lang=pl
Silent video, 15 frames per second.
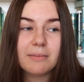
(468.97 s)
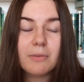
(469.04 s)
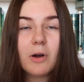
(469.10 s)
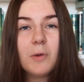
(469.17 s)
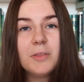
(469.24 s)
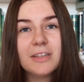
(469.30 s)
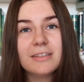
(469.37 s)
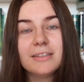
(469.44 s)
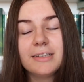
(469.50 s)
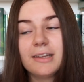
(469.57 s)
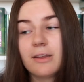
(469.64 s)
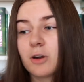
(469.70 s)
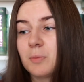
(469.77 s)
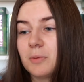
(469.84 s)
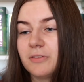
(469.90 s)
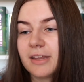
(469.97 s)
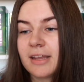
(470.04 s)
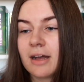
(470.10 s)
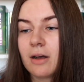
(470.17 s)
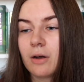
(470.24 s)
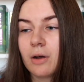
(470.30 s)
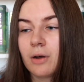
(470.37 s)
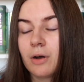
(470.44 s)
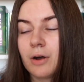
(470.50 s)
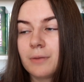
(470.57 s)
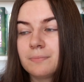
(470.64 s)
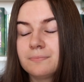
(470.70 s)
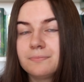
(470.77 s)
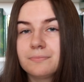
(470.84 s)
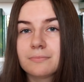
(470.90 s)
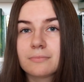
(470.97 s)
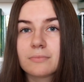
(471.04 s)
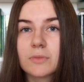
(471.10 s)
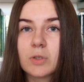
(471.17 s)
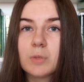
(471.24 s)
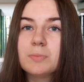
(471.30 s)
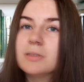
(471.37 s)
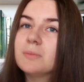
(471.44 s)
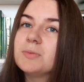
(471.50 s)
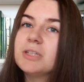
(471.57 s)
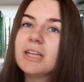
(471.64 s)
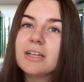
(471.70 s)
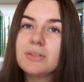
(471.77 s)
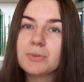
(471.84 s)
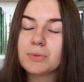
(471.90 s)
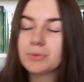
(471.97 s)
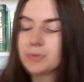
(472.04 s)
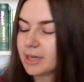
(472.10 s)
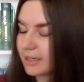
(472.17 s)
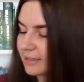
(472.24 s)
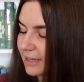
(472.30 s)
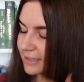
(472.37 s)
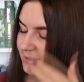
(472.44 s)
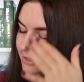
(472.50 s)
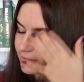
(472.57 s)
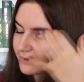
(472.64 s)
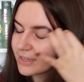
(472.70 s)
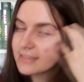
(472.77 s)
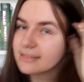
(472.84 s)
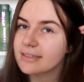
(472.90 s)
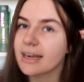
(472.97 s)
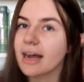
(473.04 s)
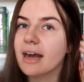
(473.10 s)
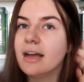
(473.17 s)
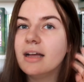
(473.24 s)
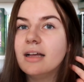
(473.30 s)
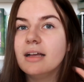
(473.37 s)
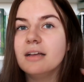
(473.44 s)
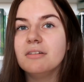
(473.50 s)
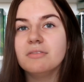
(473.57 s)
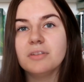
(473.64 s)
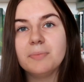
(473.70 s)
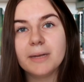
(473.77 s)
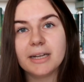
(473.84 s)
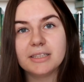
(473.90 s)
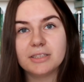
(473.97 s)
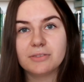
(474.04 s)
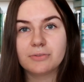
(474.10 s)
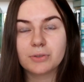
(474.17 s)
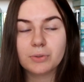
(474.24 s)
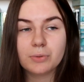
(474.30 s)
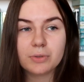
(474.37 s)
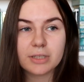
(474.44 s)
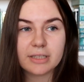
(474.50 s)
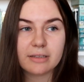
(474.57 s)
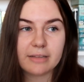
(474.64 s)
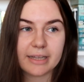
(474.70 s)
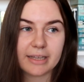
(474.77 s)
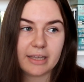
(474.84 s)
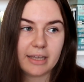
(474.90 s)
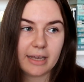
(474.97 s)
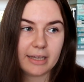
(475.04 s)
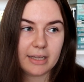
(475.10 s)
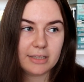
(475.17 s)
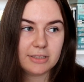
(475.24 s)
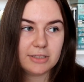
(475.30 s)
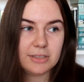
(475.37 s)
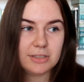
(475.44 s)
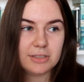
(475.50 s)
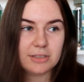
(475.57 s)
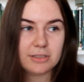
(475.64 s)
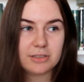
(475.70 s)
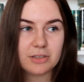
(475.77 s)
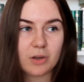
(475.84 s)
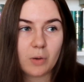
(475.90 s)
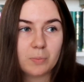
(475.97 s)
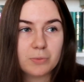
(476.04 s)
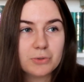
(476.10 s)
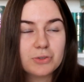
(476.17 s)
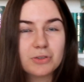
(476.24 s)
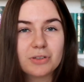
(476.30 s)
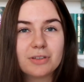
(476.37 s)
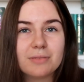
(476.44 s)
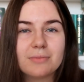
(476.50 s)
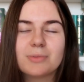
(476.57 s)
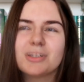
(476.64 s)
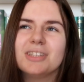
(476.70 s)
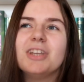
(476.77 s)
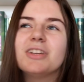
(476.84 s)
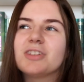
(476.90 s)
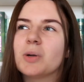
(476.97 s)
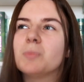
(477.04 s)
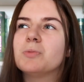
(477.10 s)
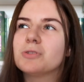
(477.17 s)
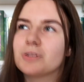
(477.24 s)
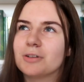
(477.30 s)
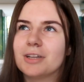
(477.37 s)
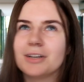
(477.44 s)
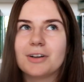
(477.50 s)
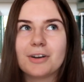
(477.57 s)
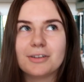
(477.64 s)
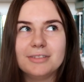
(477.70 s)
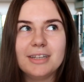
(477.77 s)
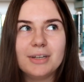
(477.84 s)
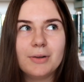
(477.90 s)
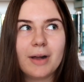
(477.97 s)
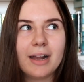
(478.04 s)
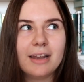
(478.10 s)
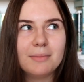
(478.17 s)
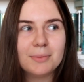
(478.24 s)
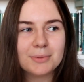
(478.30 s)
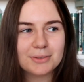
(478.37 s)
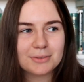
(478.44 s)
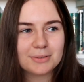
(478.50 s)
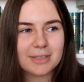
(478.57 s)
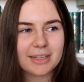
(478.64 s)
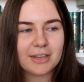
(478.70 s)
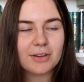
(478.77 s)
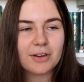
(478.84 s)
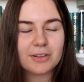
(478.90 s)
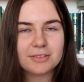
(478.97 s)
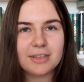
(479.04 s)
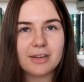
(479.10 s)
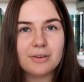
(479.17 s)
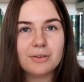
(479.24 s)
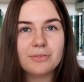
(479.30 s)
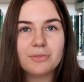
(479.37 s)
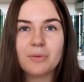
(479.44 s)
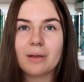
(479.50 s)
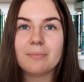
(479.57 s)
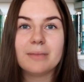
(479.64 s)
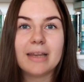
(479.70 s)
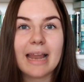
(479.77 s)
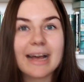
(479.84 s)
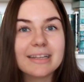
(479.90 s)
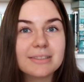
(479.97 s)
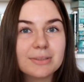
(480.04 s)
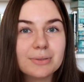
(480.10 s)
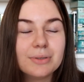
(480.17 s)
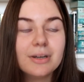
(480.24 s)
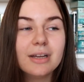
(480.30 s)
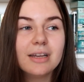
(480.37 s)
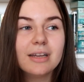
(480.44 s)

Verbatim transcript: Bo ten thriller opowiada o mm, grupce przyjaciół, która na Sylwestra wybiera się w góry do takiej jakiejś opuszczonego, może nie, że opuszczonego hotelu, ale po prostu takiego hotelu w głębi lasu